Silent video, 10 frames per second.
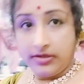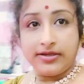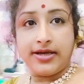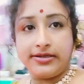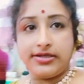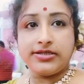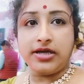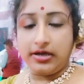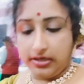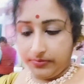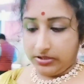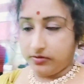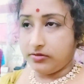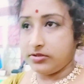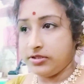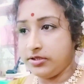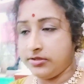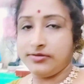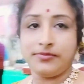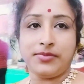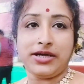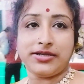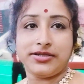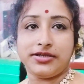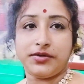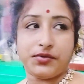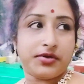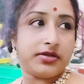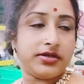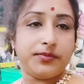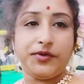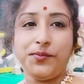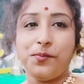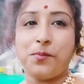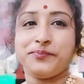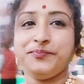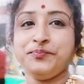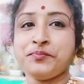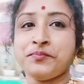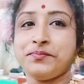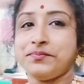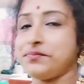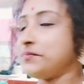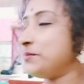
খেয়ে দিয়ে সারলাম এখন বাড়ির দিকে রওনা দেব হুম